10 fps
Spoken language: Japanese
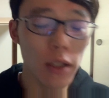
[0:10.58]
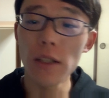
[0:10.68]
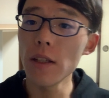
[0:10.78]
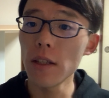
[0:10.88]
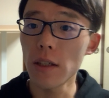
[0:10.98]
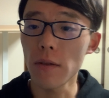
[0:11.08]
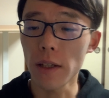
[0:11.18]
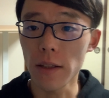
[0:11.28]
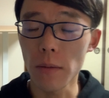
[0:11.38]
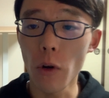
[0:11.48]
28日は
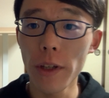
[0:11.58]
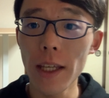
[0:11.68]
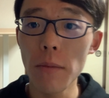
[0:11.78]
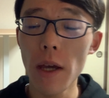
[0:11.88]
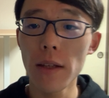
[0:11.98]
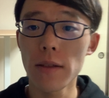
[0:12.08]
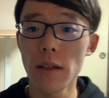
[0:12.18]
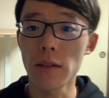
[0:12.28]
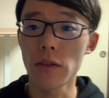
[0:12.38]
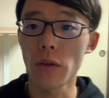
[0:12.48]
ですね、模擬面
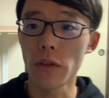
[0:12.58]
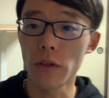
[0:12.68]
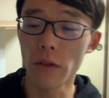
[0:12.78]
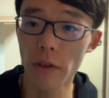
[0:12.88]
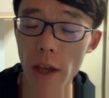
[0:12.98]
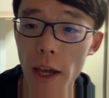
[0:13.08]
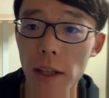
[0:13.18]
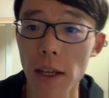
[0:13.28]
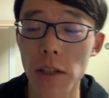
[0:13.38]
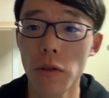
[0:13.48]
接というのをね、
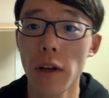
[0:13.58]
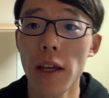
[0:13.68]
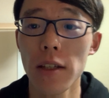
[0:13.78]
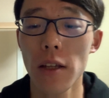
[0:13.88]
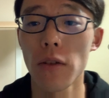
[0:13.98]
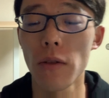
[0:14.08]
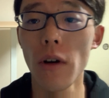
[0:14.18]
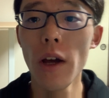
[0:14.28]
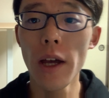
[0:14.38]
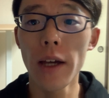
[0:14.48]
転職エージェントの
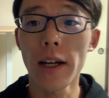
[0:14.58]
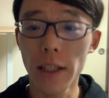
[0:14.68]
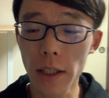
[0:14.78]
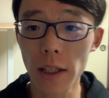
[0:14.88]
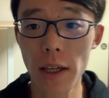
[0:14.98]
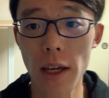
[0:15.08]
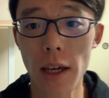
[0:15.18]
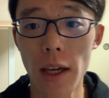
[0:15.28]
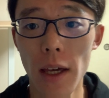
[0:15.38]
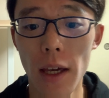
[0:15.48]
方に、
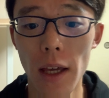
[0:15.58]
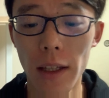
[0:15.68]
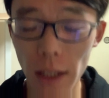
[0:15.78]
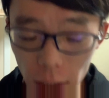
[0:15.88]
えー、やってい